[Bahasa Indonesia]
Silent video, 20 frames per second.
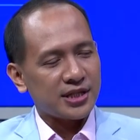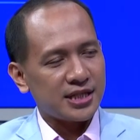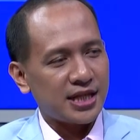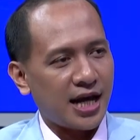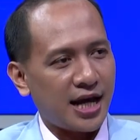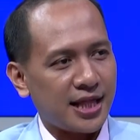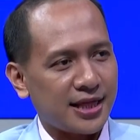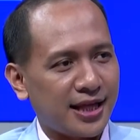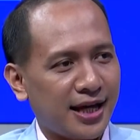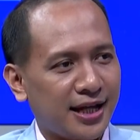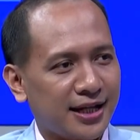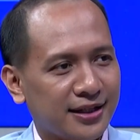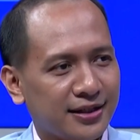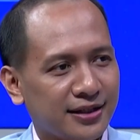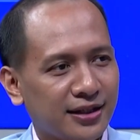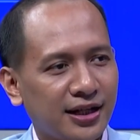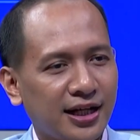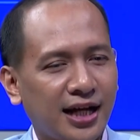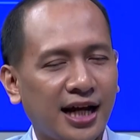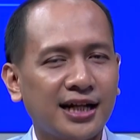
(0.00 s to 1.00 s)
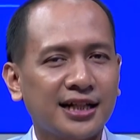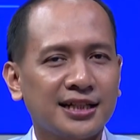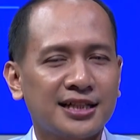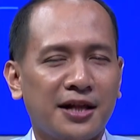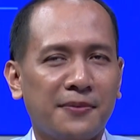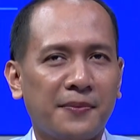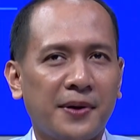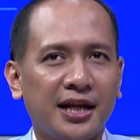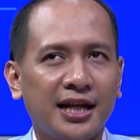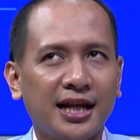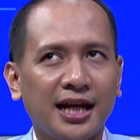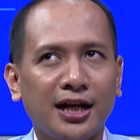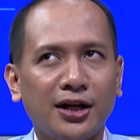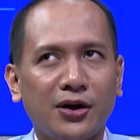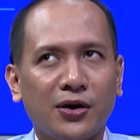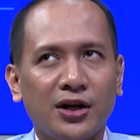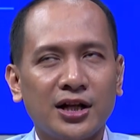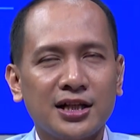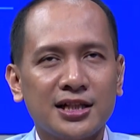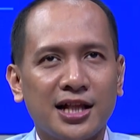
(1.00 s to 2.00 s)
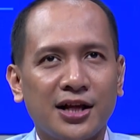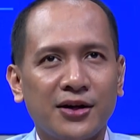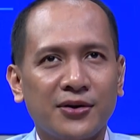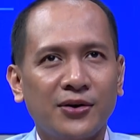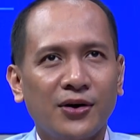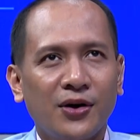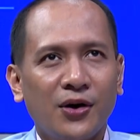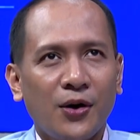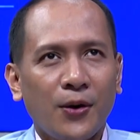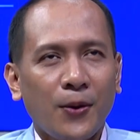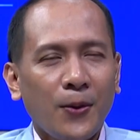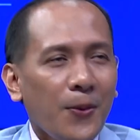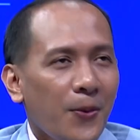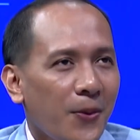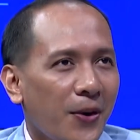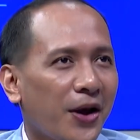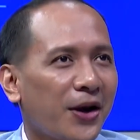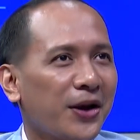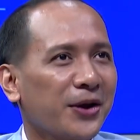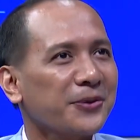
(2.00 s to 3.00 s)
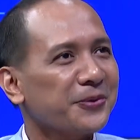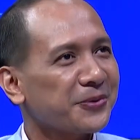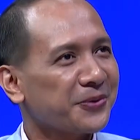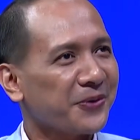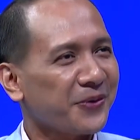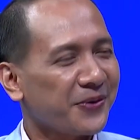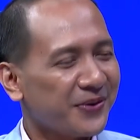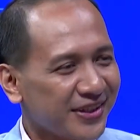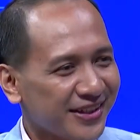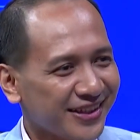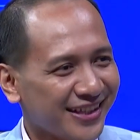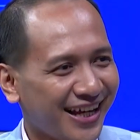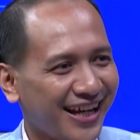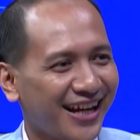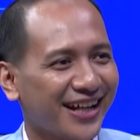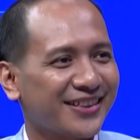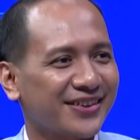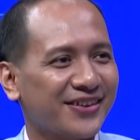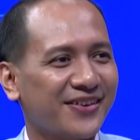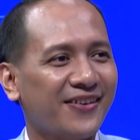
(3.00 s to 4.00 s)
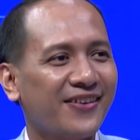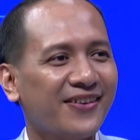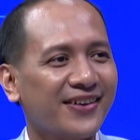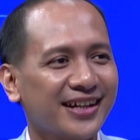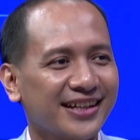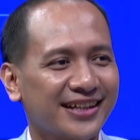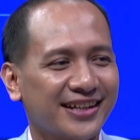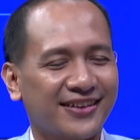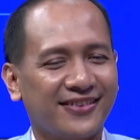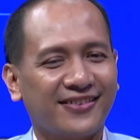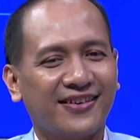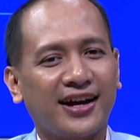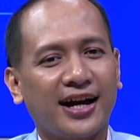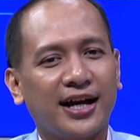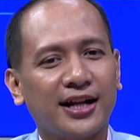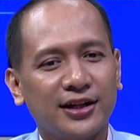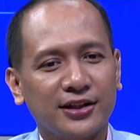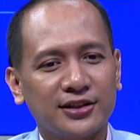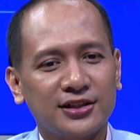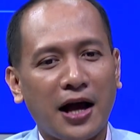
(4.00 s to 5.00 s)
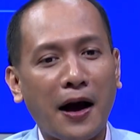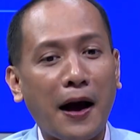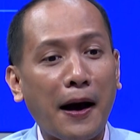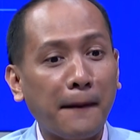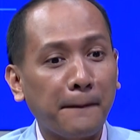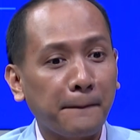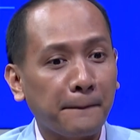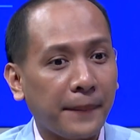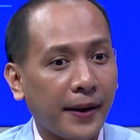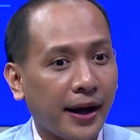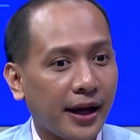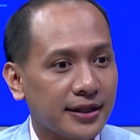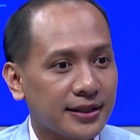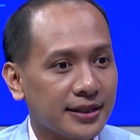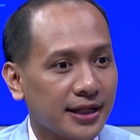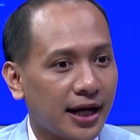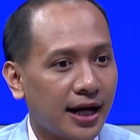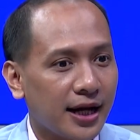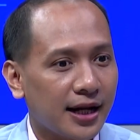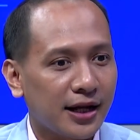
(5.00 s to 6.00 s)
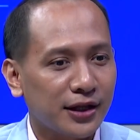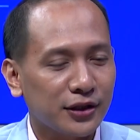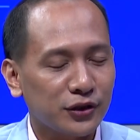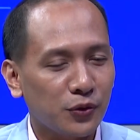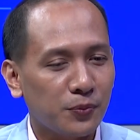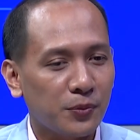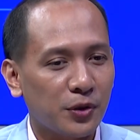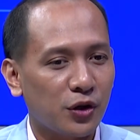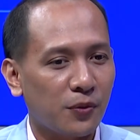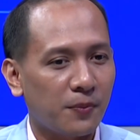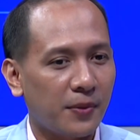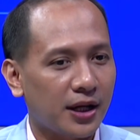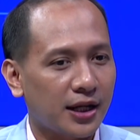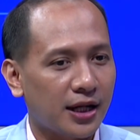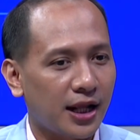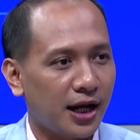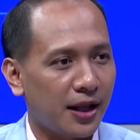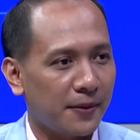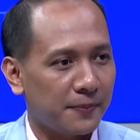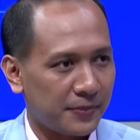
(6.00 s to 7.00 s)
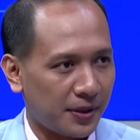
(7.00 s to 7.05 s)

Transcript: kesehatan. Kan selama ini kan orang selalu, uh elektrolit, elektrolit gitu kan. Sampai sekarang itu minuman dalam